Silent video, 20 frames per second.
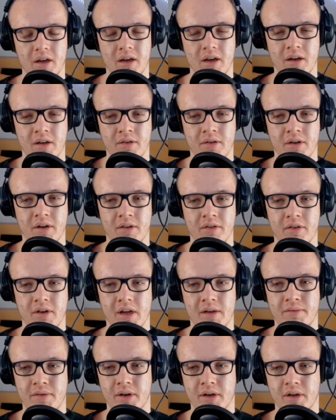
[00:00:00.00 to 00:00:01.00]
Äh, sondern sind
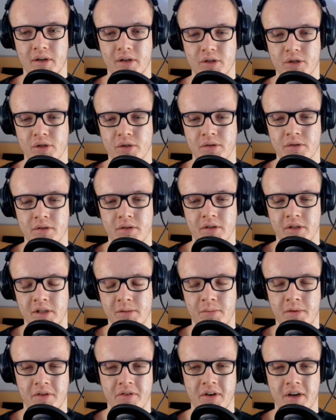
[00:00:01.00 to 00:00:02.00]
einfach schöne,
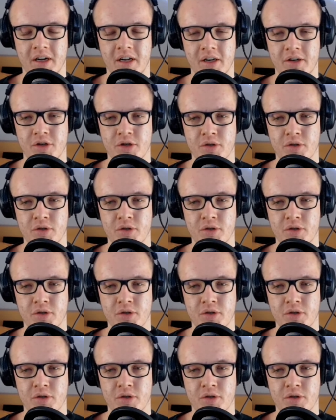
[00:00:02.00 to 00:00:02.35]
diepe Zeilen,